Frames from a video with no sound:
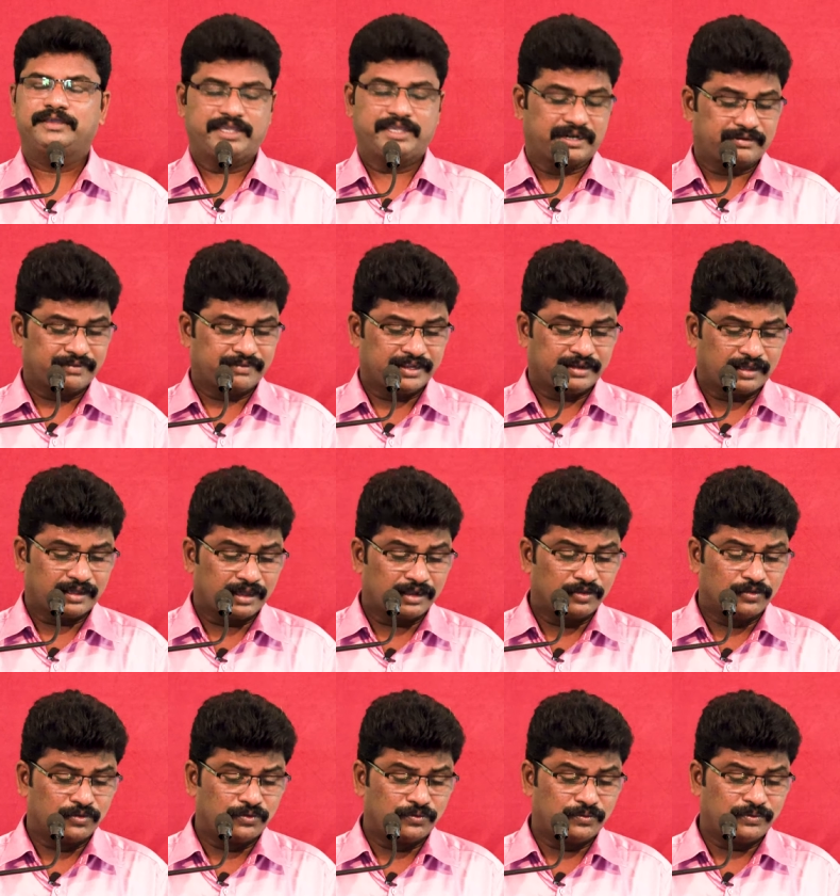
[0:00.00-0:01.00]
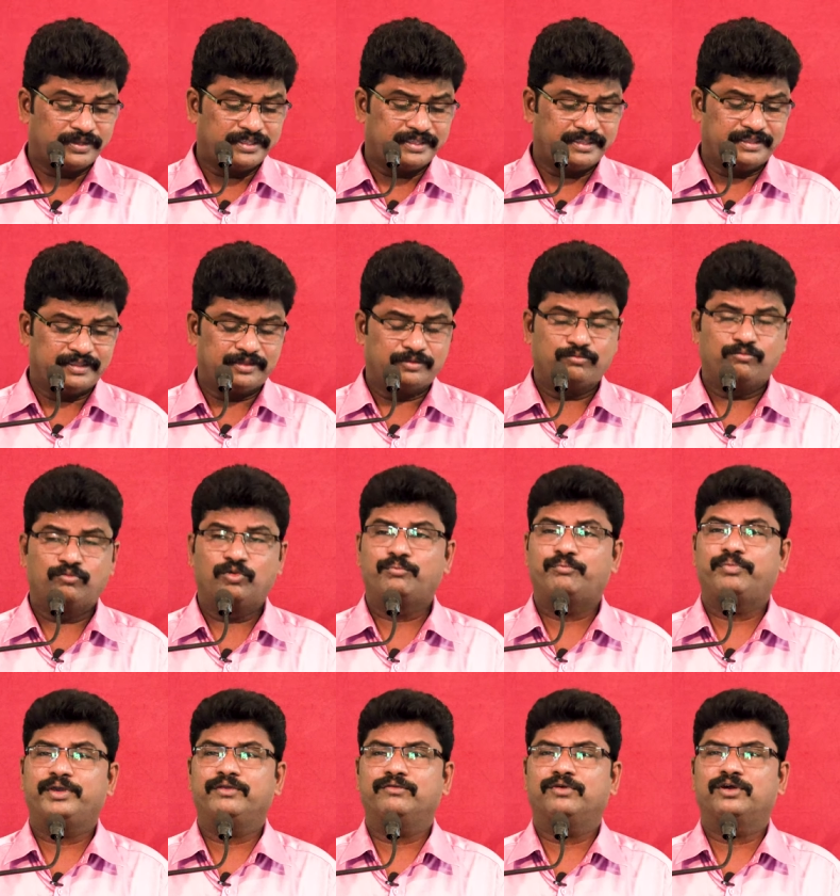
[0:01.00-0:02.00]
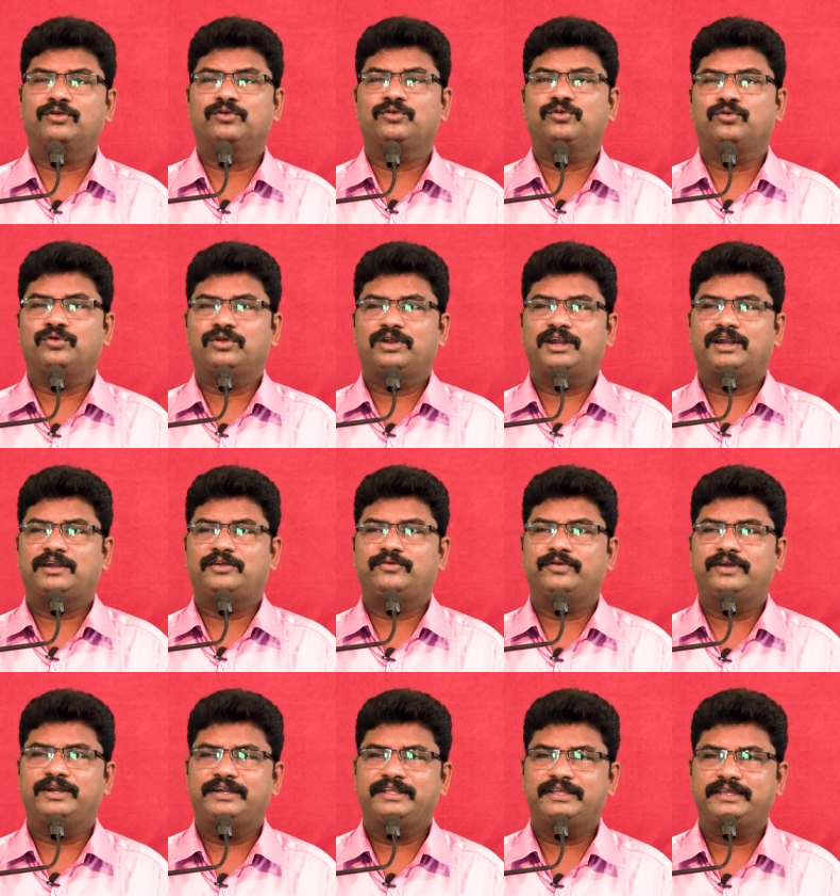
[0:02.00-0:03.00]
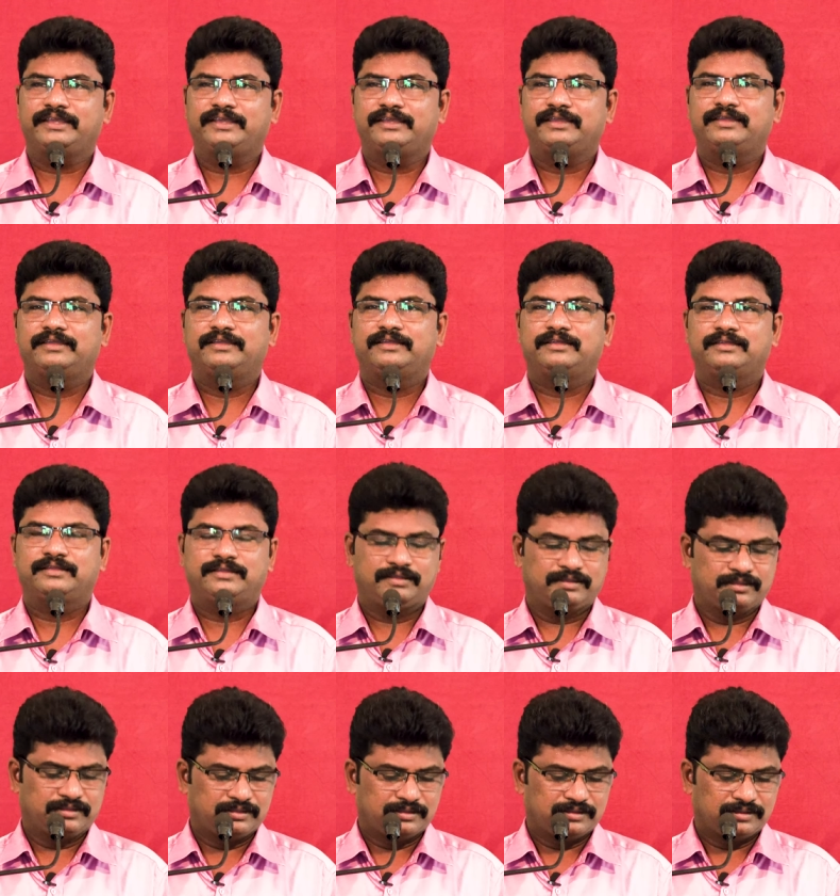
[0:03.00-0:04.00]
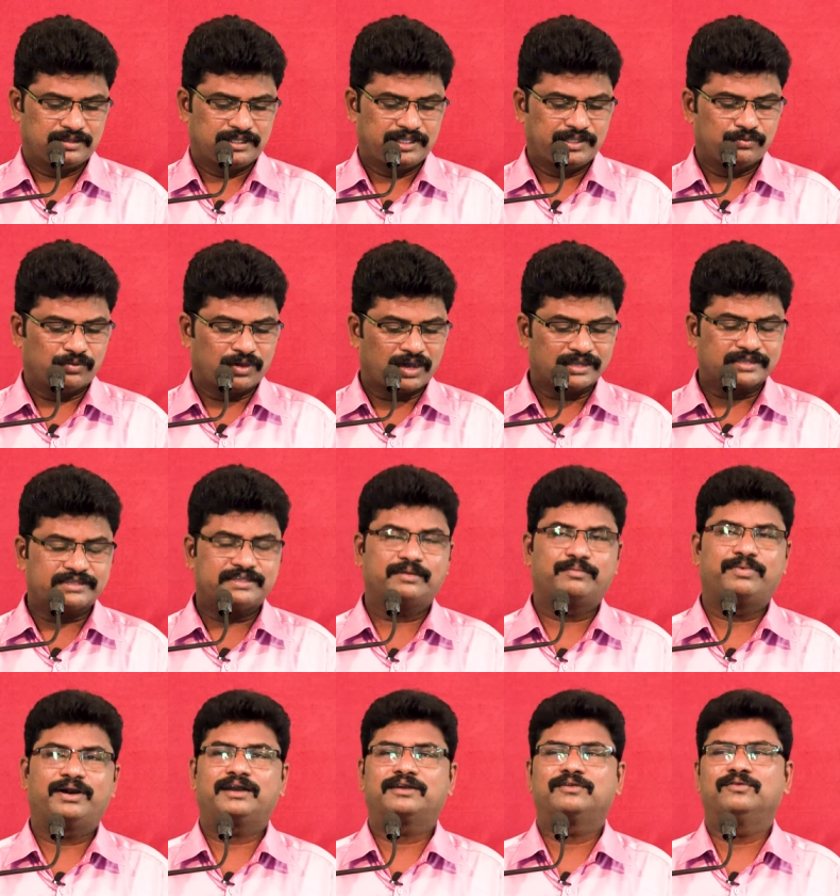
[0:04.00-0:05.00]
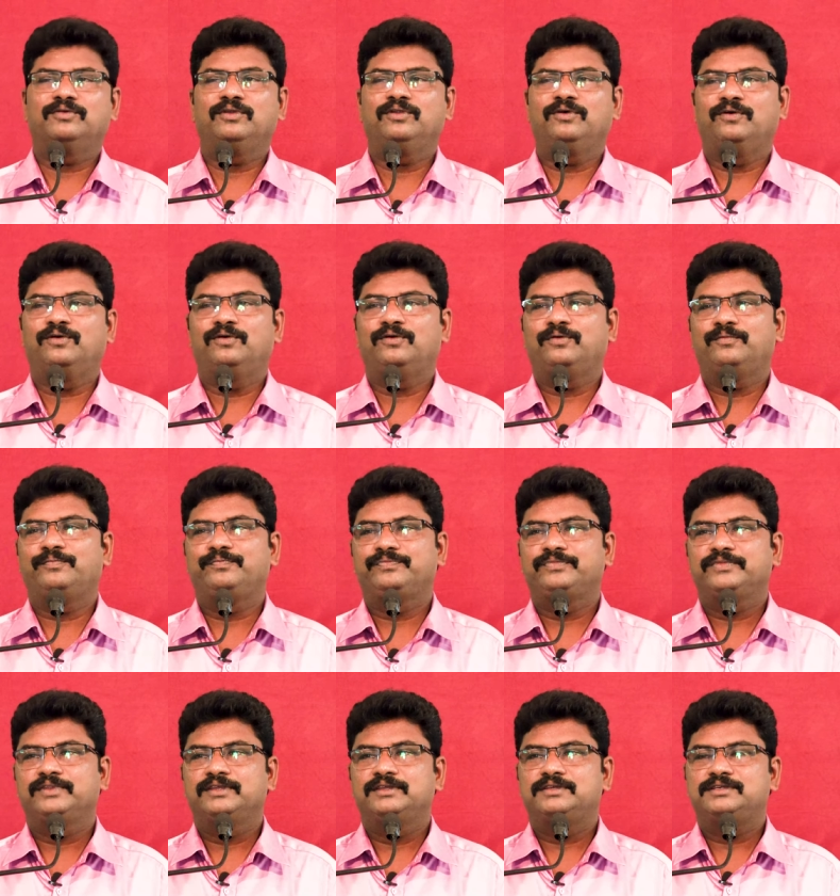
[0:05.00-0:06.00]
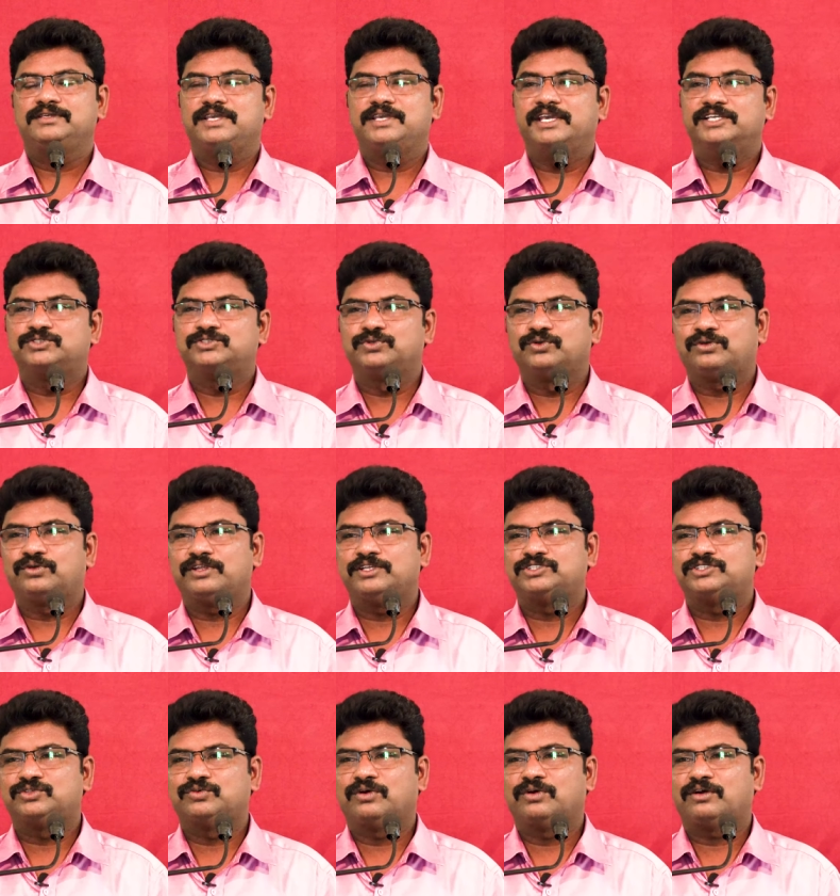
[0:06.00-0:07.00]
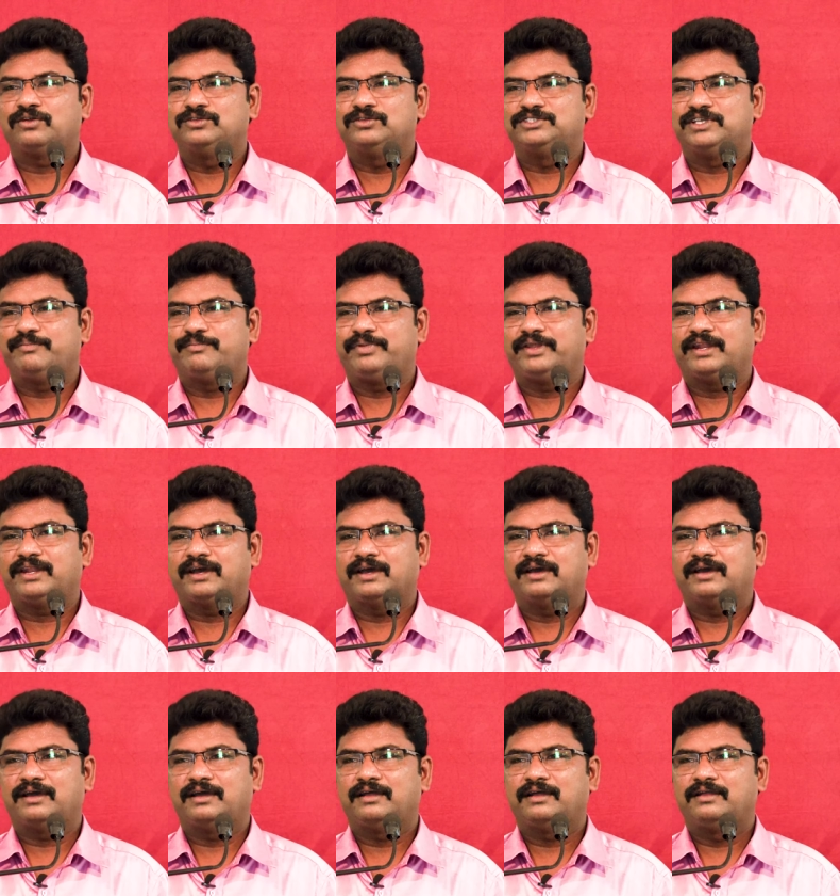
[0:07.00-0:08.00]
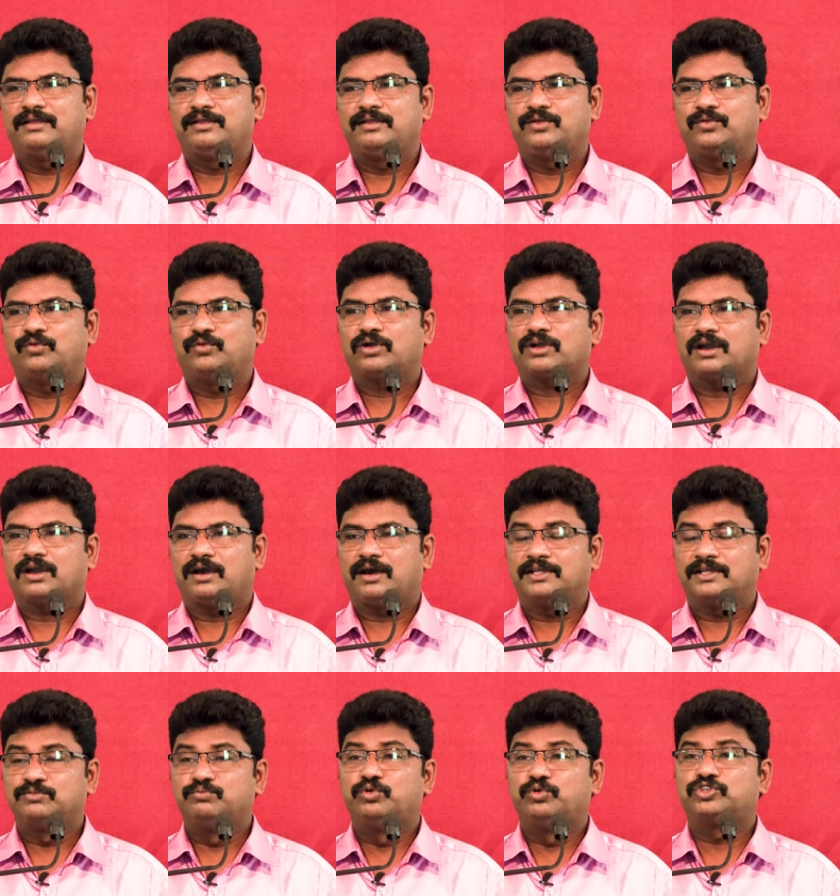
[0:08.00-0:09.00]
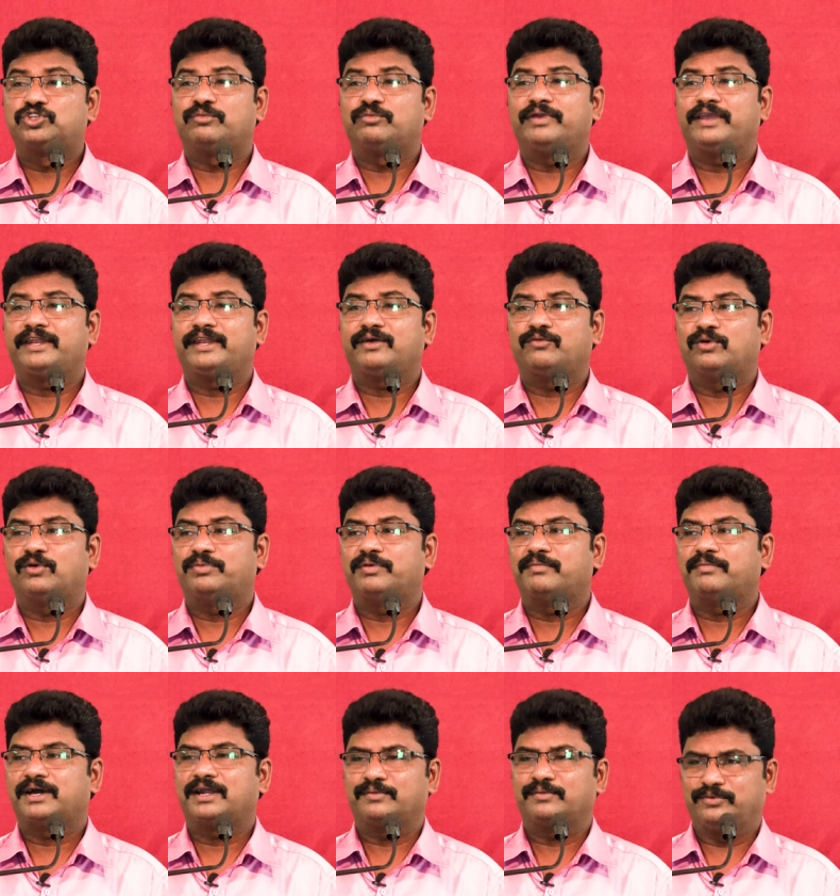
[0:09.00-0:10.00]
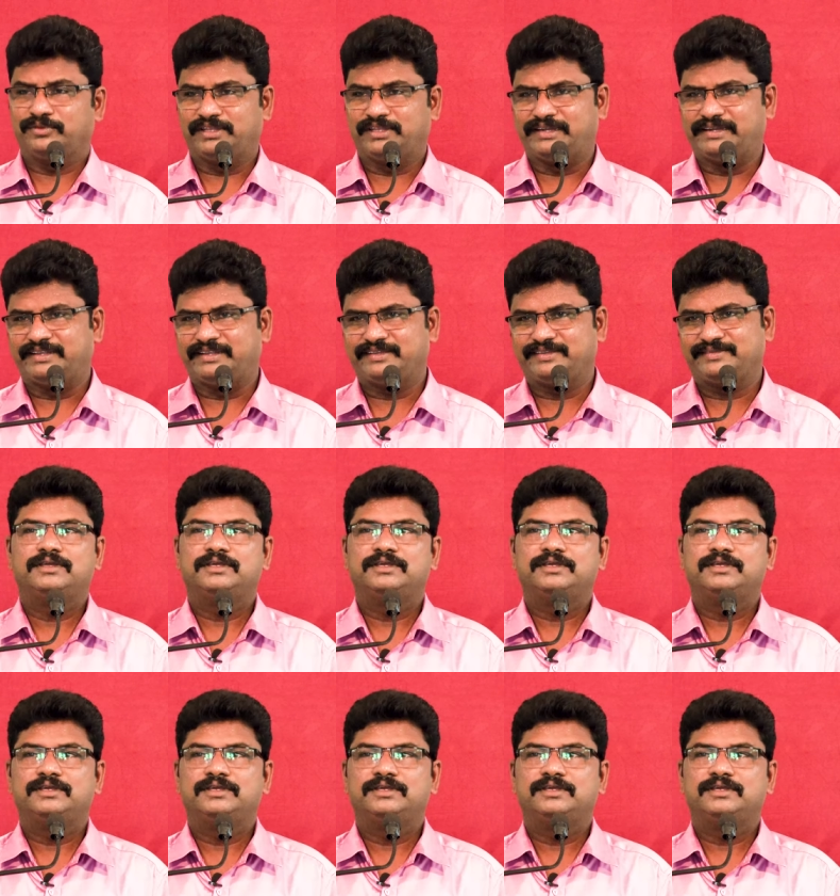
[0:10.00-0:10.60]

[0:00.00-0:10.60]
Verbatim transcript: ఇరవై నాలుగు నుండి ముప్పై వరకు ఉన్నటువంటి ఈ వాక్య భాగంలో యేసుక్రీస్తు వారు చెప్పిన ఒక అద్భుతమైన ఉపమానం ఉందండి